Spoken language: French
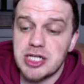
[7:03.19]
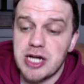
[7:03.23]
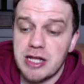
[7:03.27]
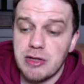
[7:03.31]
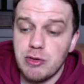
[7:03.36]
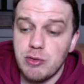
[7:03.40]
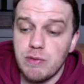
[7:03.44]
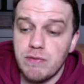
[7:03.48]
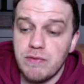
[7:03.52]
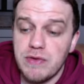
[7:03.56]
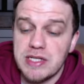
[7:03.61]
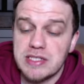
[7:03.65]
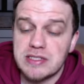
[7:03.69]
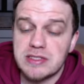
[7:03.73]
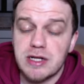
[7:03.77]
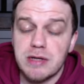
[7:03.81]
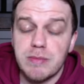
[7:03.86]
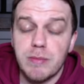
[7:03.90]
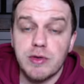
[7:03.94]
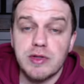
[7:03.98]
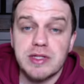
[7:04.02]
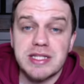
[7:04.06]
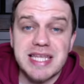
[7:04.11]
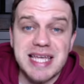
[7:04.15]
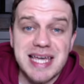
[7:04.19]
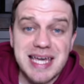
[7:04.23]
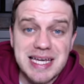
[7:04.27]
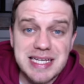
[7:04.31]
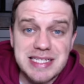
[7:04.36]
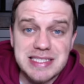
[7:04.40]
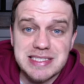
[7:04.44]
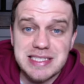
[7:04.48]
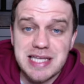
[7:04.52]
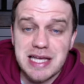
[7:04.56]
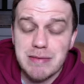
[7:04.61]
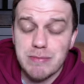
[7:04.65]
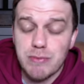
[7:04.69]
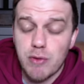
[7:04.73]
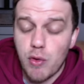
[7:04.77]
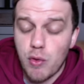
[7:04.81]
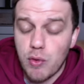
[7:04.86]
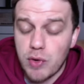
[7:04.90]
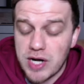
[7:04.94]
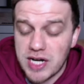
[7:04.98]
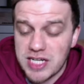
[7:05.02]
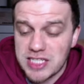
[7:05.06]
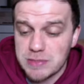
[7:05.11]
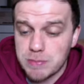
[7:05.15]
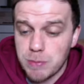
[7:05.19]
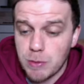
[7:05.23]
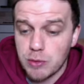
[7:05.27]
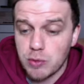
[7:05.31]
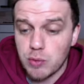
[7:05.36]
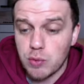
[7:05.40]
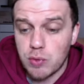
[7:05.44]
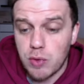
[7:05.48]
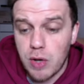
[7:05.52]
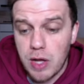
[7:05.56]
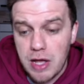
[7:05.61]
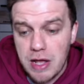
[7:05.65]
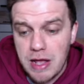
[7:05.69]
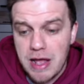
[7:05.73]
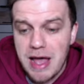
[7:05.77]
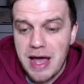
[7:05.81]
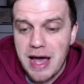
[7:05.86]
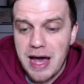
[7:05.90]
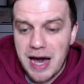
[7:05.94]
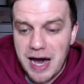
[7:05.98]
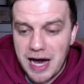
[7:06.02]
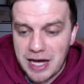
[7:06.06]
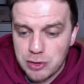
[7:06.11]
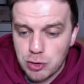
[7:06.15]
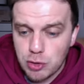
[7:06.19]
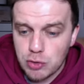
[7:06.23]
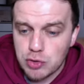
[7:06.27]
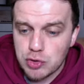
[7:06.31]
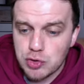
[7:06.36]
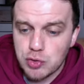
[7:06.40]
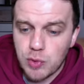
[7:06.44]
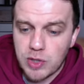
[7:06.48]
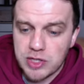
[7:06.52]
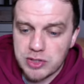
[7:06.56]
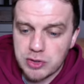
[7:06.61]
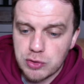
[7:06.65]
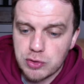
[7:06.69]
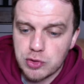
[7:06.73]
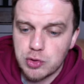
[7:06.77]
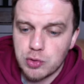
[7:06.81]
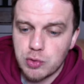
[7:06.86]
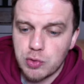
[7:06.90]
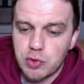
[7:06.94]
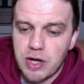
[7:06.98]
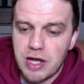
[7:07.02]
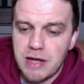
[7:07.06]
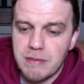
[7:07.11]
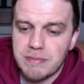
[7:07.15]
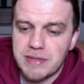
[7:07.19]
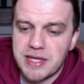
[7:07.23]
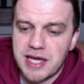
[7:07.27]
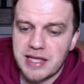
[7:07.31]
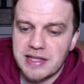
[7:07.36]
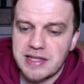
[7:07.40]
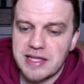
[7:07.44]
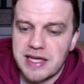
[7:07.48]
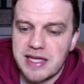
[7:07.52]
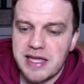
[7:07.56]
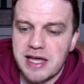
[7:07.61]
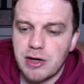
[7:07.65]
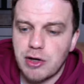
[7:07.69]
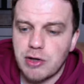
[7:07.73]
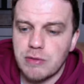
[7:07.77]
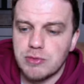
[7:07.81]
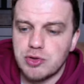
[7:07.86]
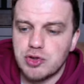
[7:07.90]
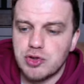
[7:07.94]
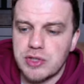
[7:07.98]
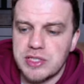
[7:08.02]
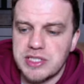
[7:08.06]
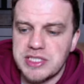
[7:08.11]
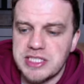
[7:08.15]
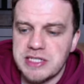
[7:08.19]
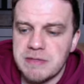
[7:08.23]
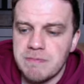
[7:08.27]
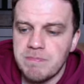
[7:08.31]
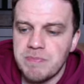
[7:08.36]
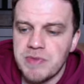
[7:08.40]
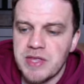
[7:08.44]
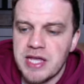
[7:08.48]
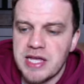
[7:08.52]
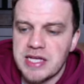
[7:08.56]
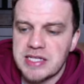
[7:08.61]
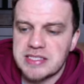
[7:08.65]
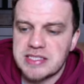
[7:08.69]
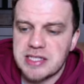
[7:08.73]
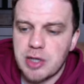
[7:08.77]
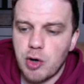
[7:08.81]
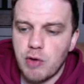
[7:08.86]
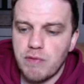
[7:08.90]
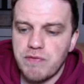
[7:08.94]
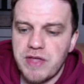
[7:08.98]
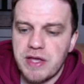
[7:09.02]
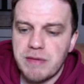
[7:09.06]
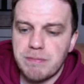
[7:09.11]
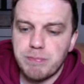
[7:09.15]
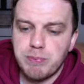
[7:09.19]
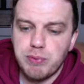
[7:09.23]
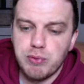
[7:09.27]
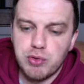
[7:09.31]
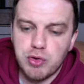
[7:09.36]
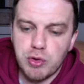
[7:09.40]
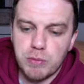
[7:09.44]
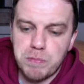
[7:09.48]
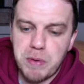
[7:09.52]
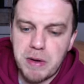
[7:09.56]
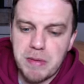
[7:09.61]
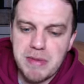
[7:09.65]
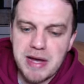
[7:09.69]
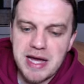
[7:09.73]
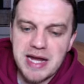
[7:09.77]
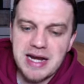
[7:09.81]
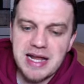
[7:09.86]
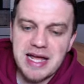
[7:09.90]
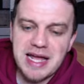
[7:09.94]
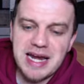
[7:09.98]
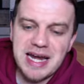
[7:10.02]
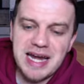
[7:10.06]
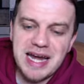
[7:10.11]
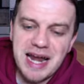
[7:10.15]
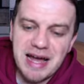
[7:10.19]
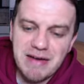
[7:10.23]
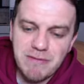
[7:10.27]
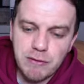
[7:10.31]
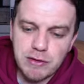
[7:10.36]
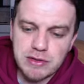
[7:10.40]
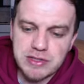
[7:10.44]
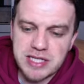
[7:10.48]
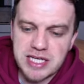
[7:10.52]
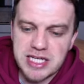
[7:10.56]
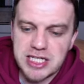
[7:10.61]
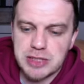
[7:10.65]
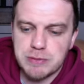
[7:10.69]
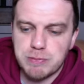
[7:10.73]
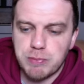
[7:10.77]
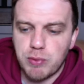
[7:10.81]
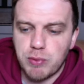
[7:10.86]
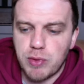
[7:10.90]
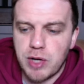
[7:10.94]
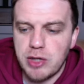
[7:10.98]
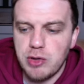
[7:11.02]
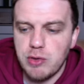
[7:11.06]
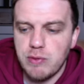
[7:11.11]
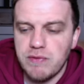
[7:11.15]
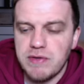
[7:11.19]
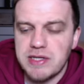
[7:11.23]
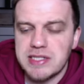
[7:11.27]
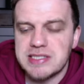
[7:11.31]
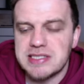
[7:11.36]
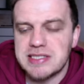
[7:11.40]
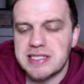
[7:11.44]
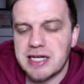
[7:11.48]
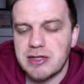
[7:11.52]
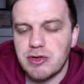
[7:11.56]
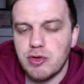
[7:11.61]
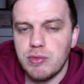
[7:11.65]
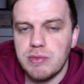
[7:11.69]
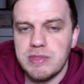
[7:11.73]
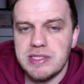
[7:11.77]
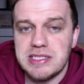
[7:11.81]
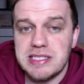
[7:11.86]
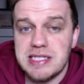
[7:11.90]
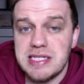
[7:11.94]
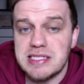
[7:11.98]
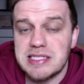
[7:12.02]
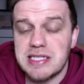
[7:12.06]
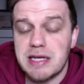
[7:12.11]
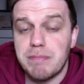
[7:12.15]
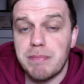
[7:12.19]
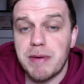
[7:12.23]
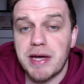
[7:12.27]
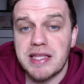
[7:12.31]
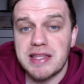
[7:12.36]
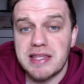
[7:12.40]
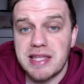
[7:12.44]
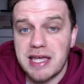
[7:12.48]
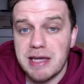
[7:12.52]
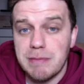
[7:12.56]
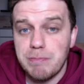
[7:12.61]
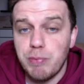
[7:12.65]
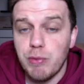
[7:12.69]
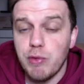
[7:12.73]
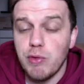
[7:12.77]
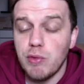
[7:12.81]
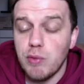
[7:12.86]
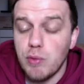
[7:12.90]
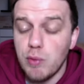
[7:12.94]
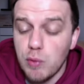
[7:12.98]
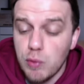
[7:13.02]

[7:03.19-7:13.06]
La Juve seulement 13e au classement. Donc attention, attention quand même car derrière, comme je te le dis, ça revient plutôt pas mal. L'avantage pour la Juve, c'est qu'à domicile, ça perd très peu.